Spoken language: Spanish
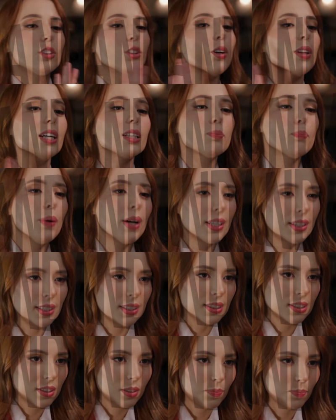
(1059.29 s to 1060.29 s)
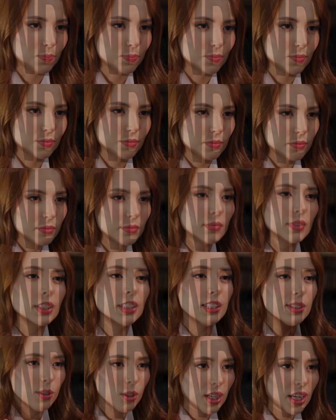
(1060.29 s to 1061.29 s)
en todas partes
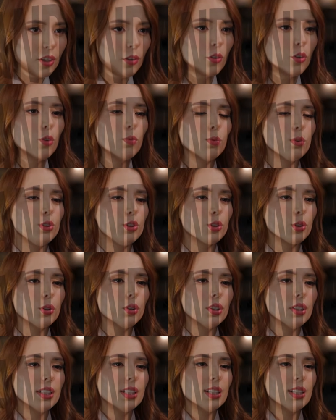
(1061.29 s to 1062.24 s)
y eso le ayudó mucho.